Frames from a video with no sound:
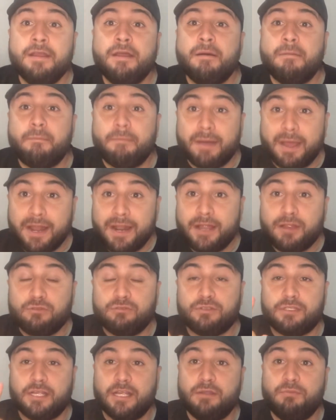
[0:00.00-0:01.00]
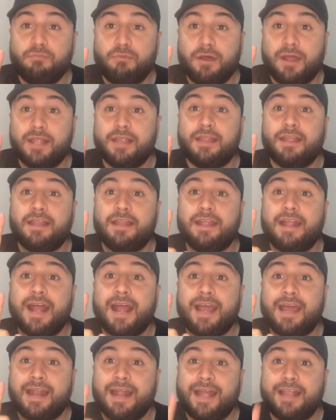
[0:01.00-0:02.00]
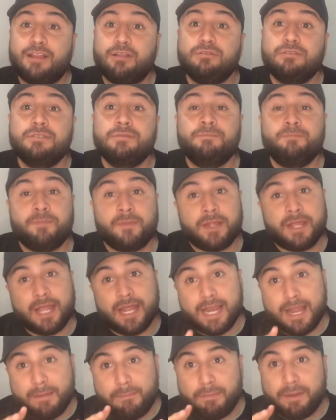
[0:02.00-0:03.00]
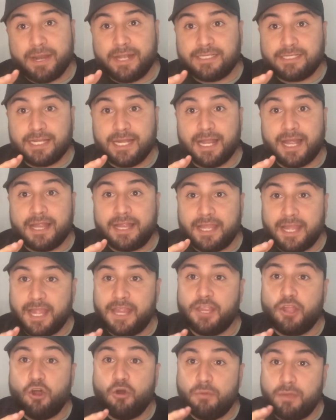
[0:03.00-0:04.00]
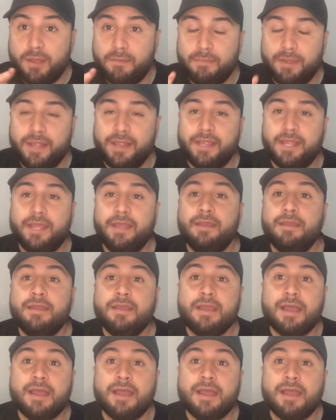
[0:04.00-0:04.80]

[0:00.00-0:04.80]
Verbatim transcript: para que ustedes puedan tener a Kratos que le aparezca en la tienda obviamente.